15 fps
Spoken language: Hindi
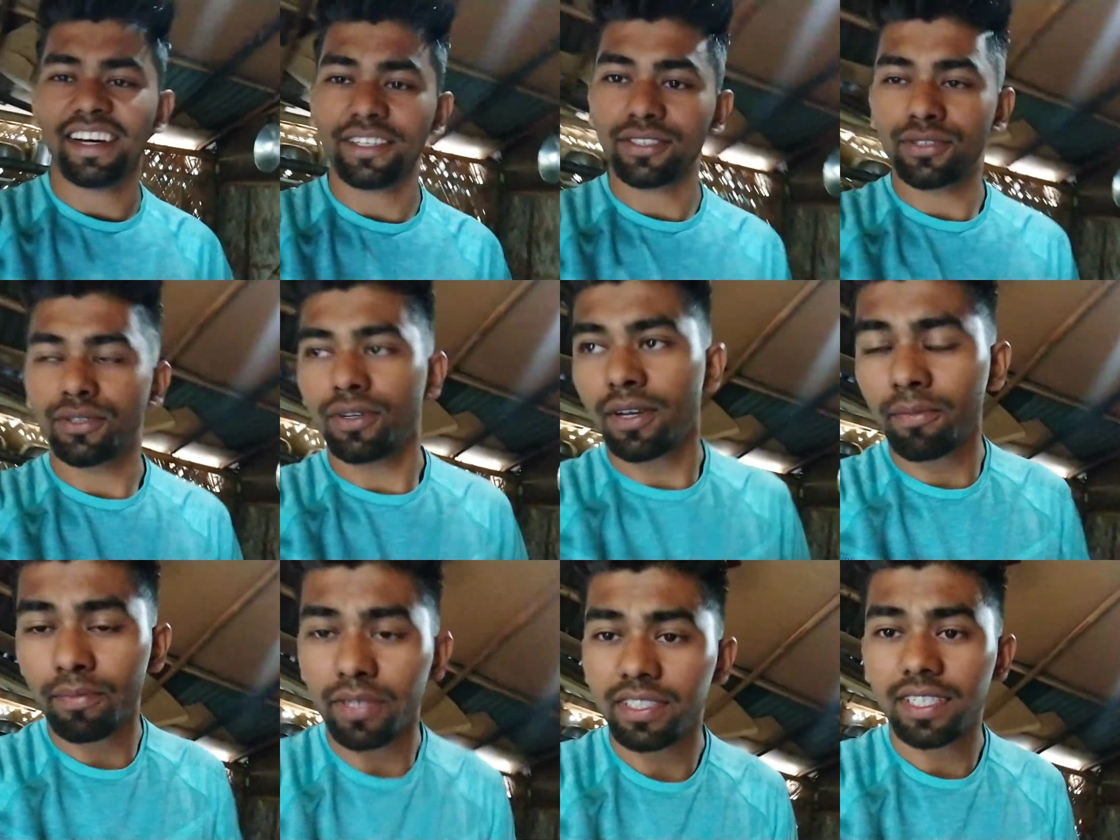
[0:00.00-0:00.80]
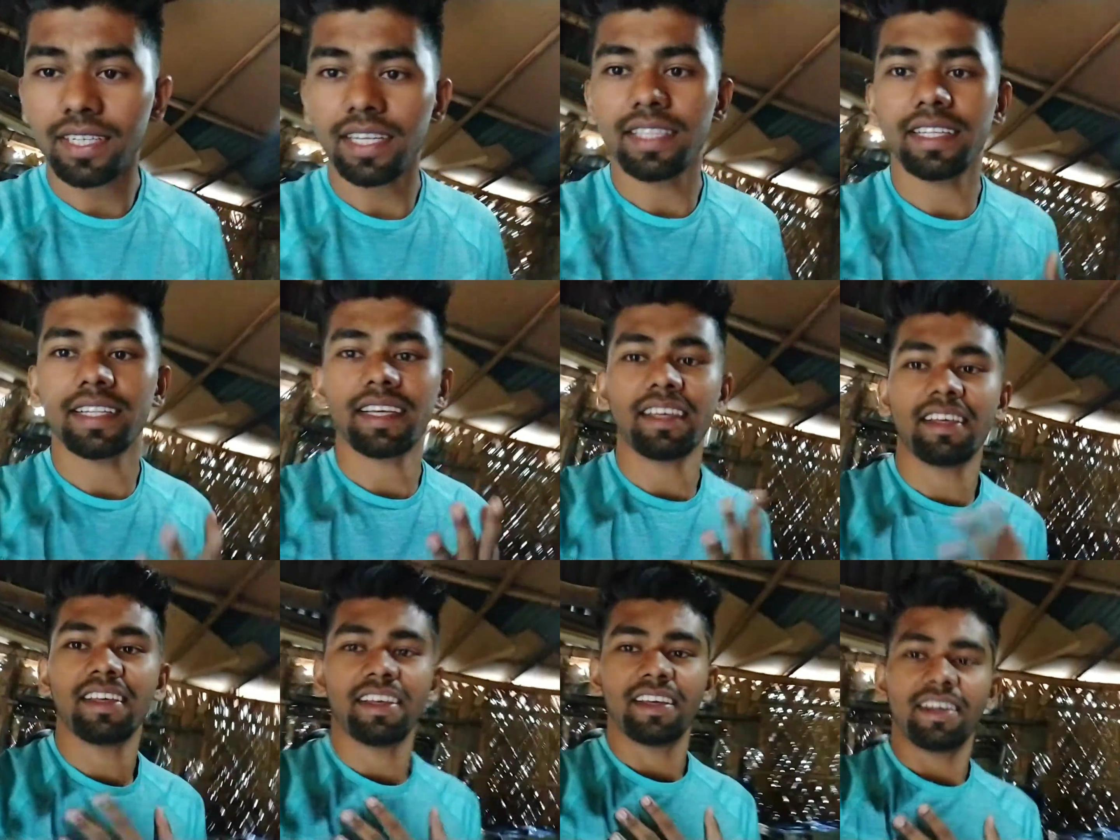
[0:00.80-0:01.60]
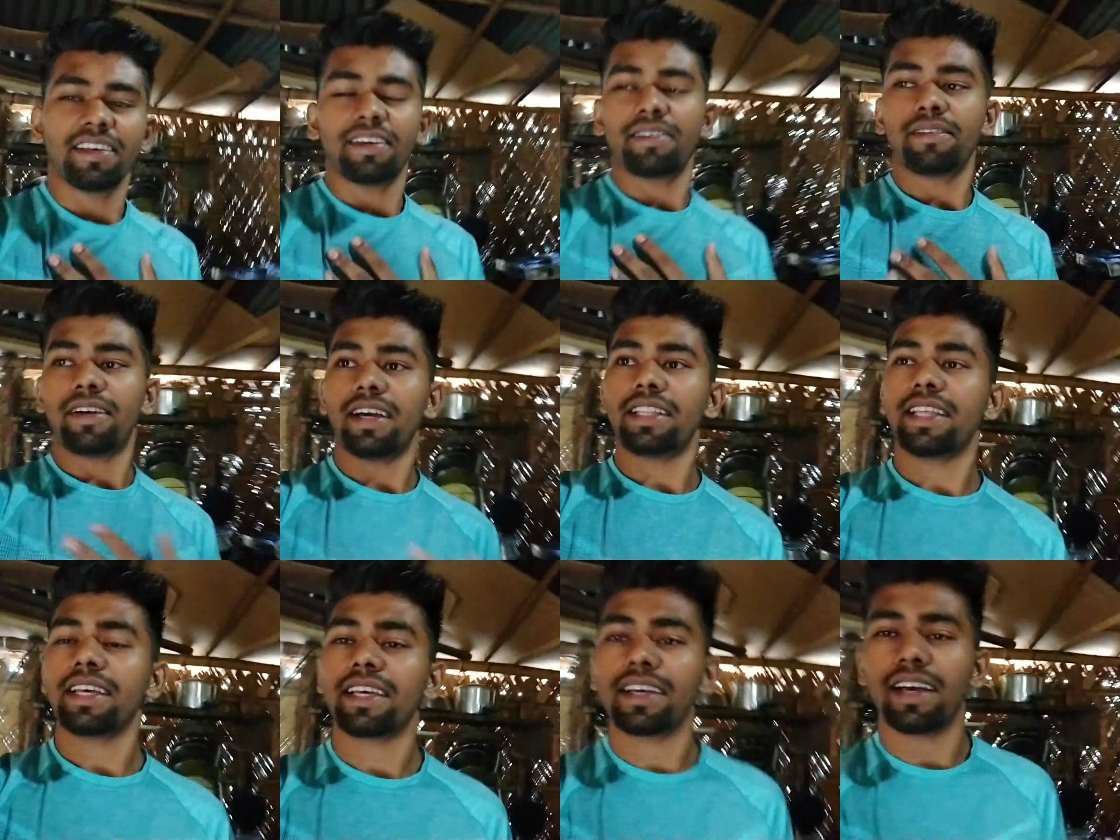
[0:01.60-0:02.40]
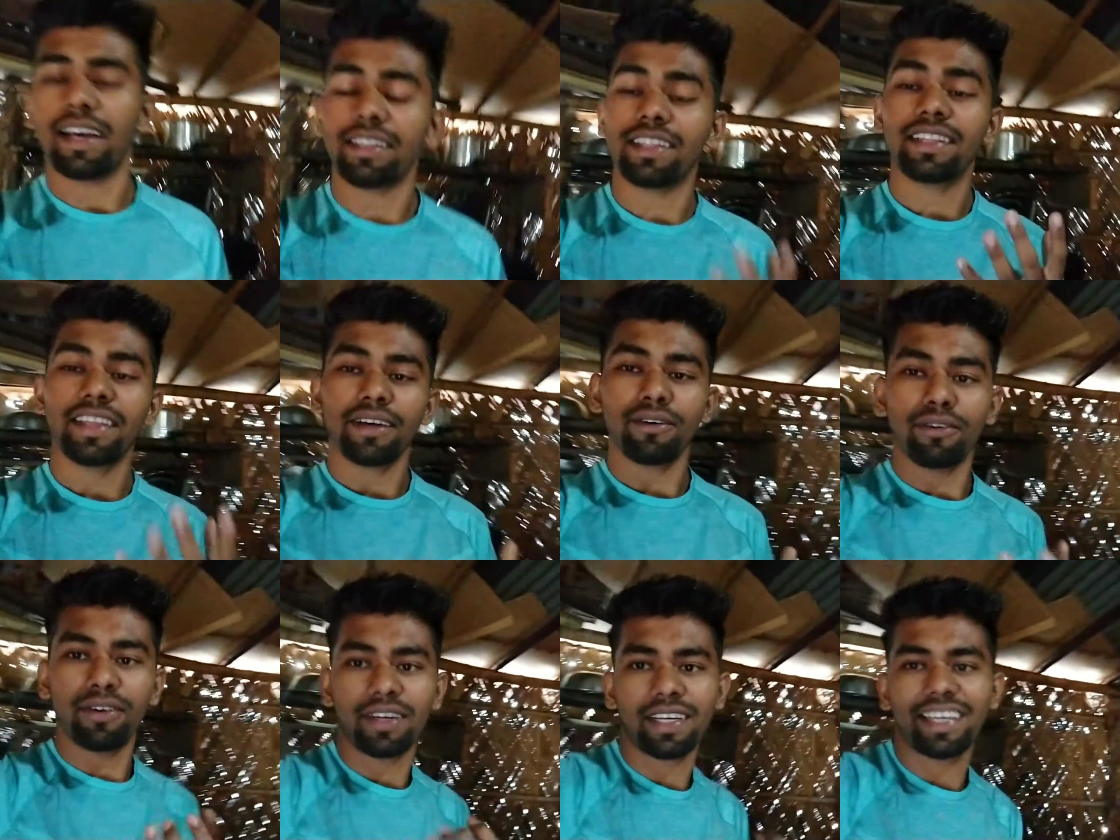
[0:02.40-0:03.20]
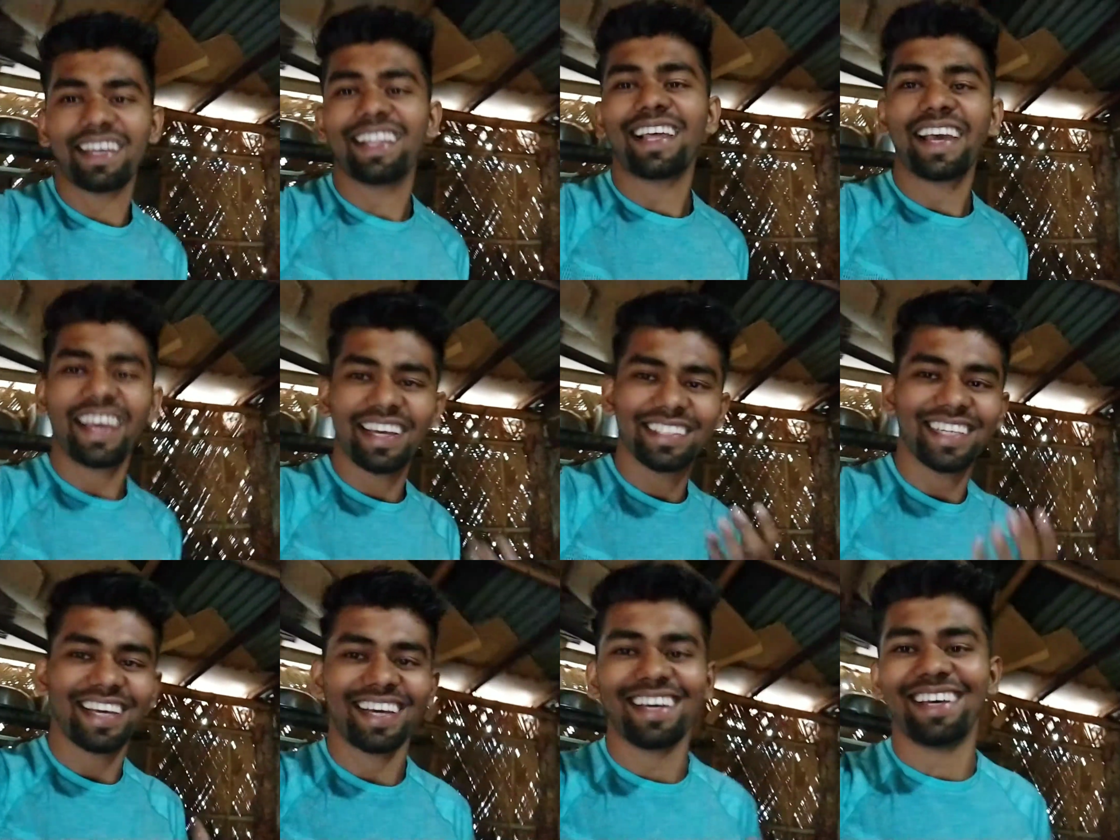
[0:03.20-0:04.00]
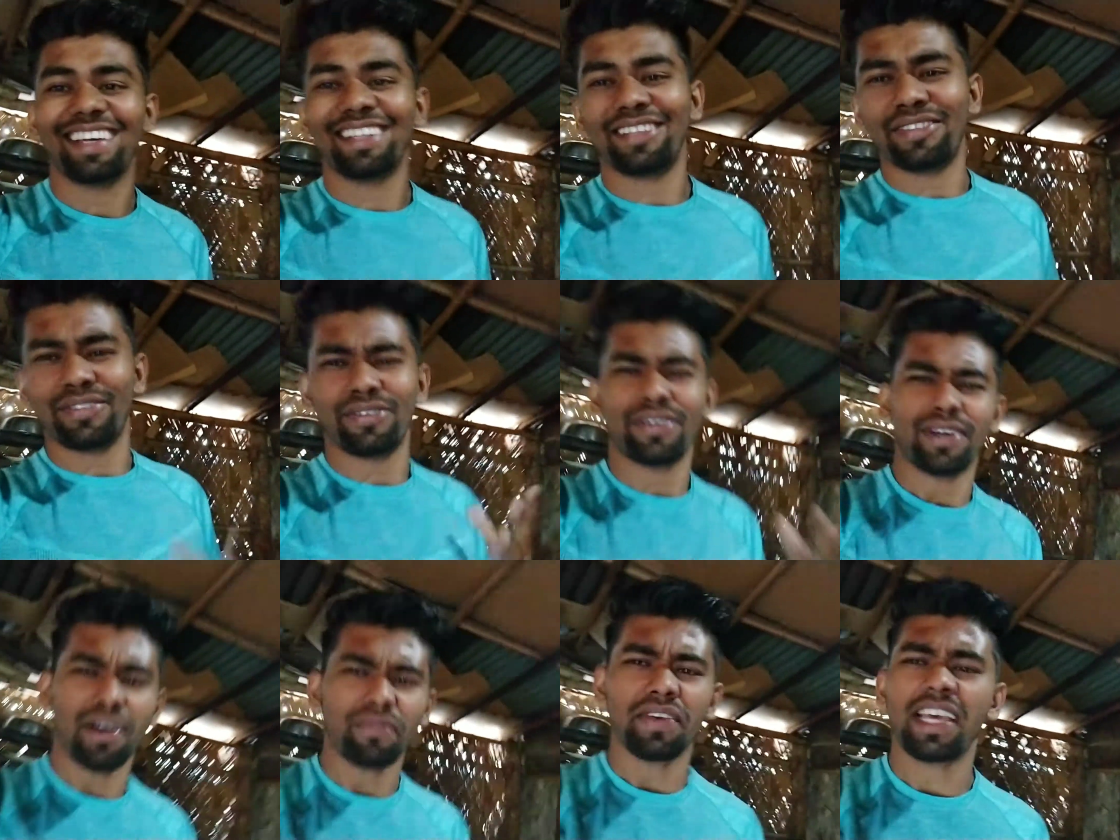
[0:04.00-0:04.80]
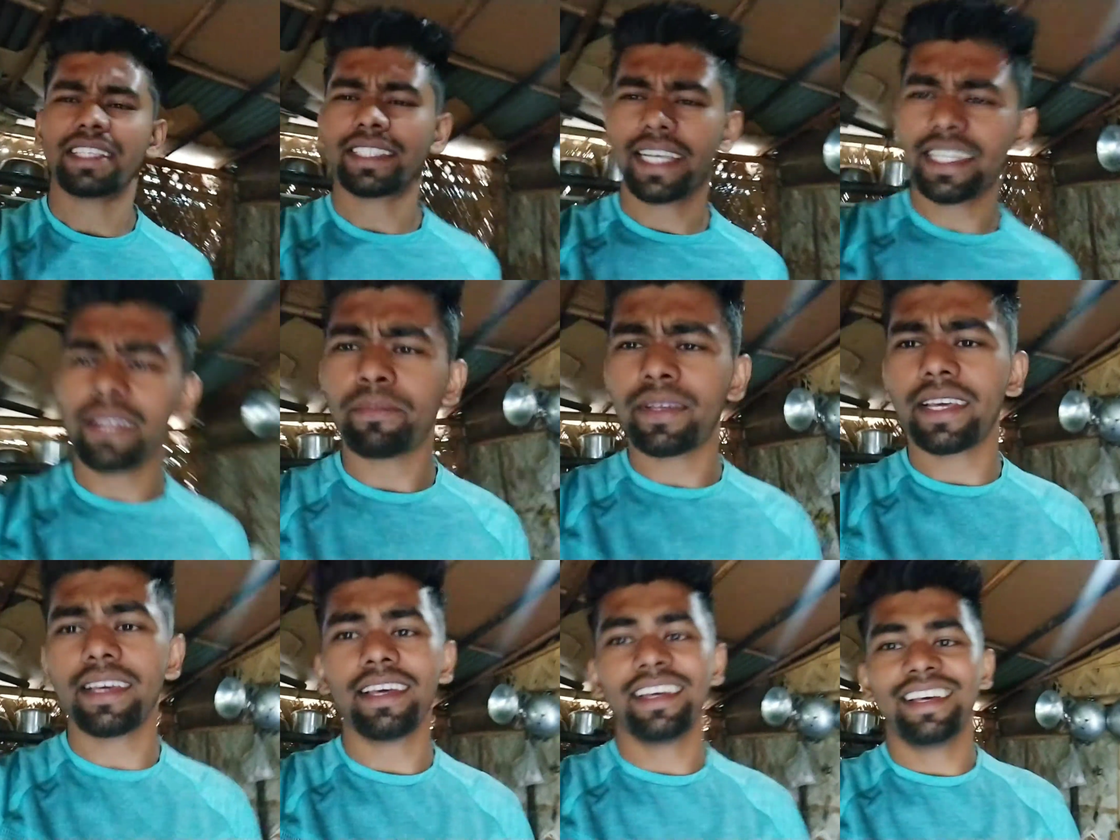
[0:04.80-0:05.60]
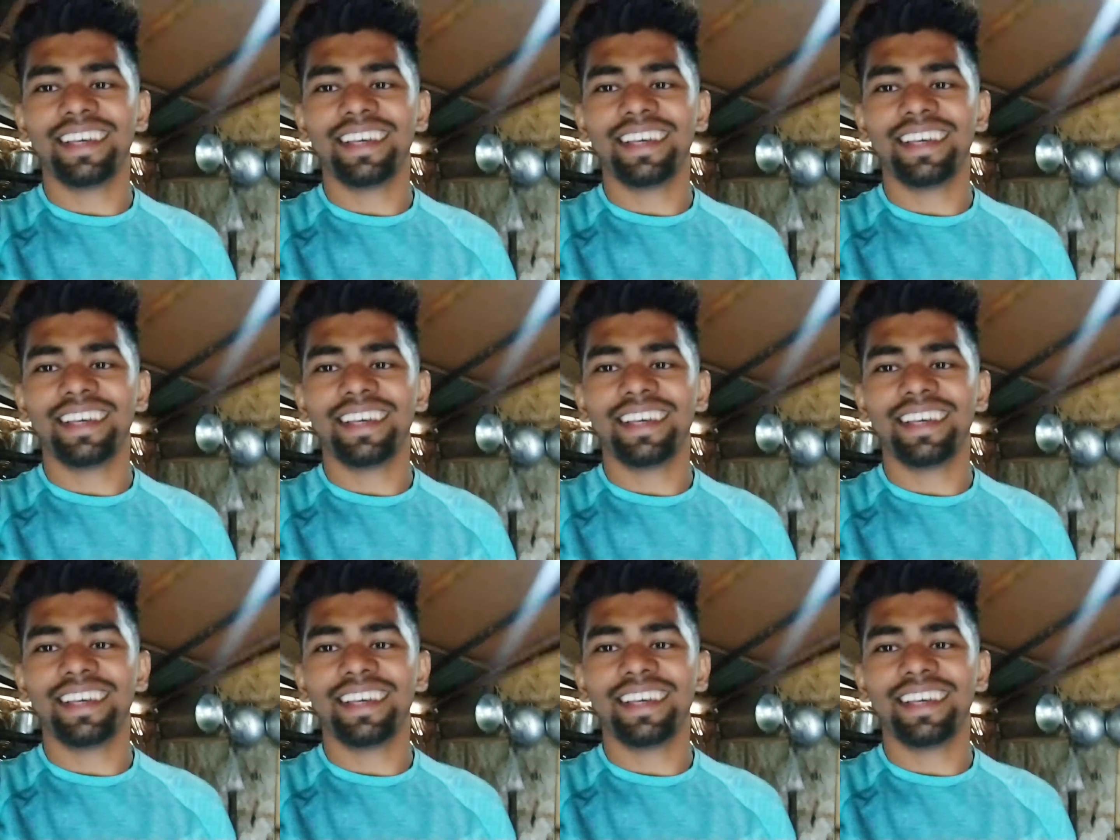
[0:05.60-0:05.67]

आज तो अन्नप्राशन का दिन है आदित्य को खिलाया जाएगा तो काफ़ी एक्साइटेड भी है